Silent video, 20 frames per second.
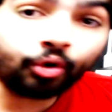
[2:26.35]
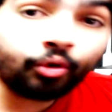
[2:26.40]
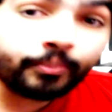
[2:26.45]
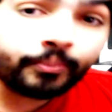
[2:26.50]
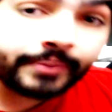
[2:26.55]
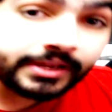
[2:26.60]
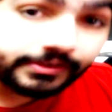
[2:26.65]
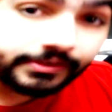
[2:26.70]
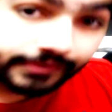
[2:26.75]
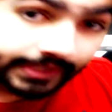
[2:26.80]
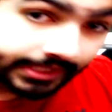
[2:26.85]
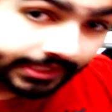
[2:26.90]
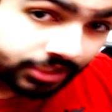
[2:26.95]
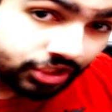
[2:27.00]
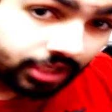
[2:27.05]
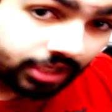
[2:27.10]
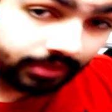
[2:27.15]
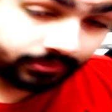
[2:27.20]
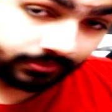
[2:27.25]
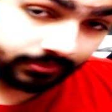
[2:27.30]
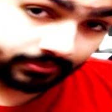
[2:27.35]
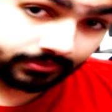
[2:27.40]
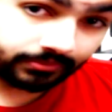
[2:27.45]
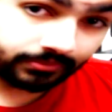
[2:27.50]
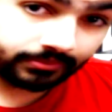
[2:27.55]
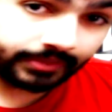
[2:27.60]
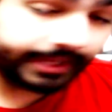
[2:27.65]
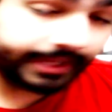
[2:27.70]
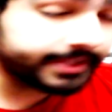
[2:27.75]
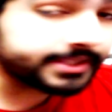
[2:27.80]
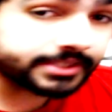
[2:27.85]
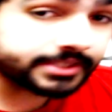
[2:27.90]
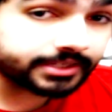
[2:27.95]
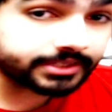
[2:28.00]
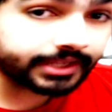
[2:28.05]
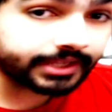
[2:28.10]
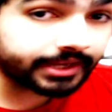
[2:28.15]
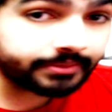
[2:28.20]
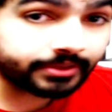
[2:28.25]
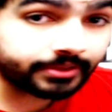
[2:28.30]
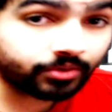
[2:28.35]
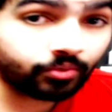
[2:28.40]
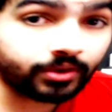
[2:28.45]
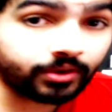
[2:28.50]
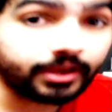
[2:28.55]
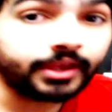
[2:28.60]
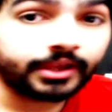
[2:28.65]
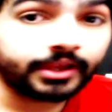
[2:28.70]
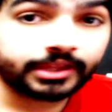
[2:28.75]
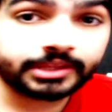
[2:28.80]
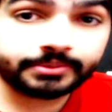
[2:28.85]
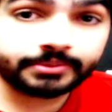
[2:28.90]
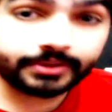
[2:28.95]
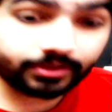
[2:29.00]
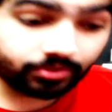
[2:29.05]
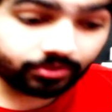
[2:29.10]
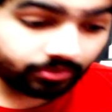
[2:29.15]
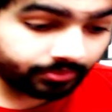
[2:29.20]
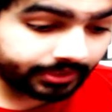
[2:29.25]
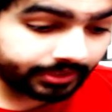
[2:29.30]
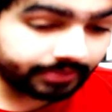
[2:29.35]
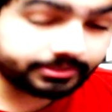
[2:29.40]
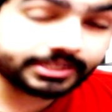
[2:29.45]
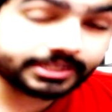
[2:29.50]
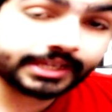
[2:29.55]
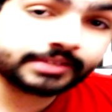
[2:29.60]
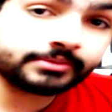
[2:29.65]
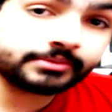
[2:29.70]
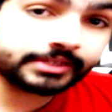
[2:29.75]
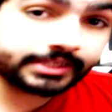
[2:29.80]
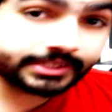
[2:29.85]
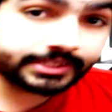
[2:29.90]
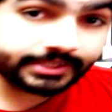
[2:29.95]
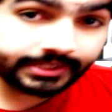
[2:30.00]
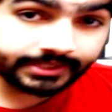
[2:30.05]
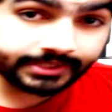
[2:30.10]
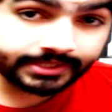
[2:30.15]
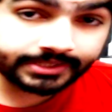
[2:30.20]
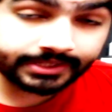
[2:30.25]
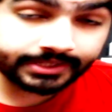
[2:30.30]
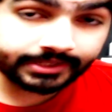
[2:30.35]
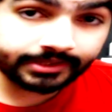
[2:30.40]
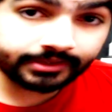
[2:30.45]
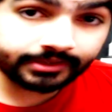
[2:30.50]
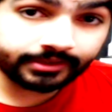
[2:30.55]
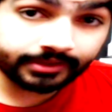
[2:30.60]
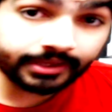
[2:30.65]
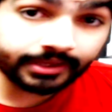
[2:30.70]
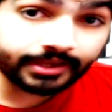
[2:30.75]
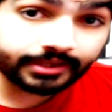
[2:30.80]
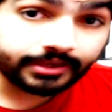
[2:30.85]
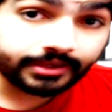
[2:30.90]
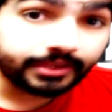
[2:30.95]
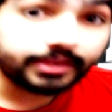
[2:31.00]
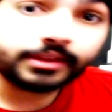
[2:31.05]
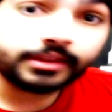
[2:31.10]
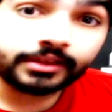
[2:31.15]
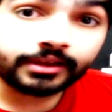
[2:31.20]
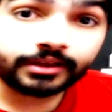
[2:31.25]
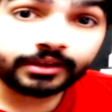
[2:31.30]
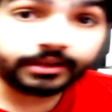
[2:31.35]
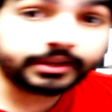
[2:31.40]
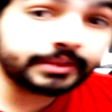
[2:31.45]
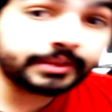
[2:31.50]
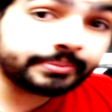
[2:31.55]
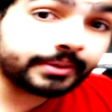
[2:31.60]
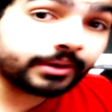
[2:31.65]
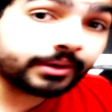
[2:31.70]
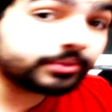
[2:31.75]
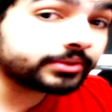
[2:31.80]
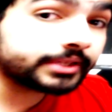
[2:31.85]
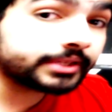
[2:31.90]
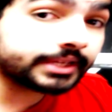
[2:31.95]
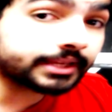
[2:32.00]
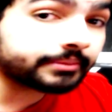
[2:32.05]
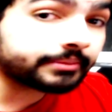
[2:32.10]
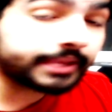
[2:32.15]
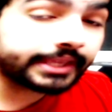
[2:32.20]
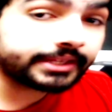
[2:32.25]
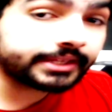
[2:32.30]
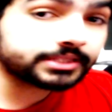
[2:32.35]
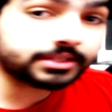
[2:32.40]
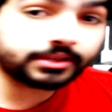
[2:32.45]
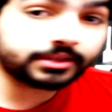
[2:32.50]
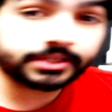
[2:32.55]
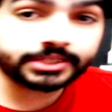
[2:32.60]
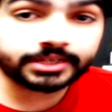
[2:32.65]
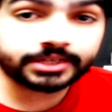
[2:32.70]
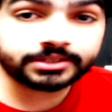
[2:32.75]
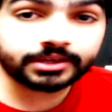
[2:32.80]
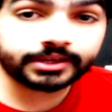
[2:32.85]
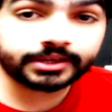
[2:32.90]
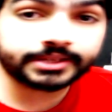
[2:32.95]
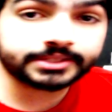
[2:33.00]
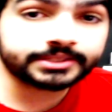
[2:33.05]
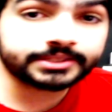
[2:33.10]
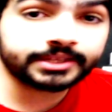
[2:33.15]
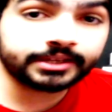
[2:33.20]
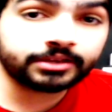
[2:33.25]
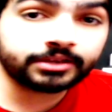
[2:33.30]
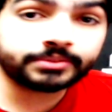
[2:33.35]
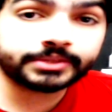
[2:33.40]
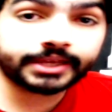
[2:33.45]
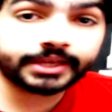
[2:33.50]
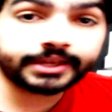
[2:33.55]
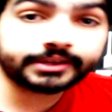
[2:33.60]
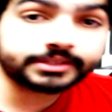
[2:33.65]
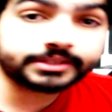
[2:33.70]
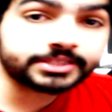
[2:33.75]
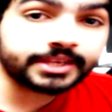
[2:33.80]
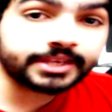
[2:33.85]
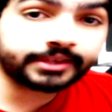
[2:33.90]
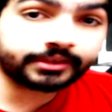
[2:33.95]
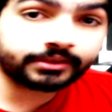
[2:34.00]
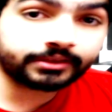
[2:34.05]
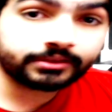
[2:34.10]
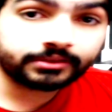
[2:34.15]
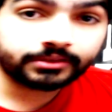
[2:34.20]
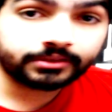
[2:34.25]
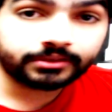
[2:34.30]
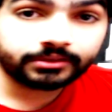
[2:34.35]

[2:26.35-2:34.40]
حبا فيك انت حيت انت تقريبا هو دابا نقولوا بنادم تيخدم على داكشي اللي عزيز عليه ياك لي بارون ديالك ما كايناش شي حاجه اخرى عزيزه عليهم من غير نتايا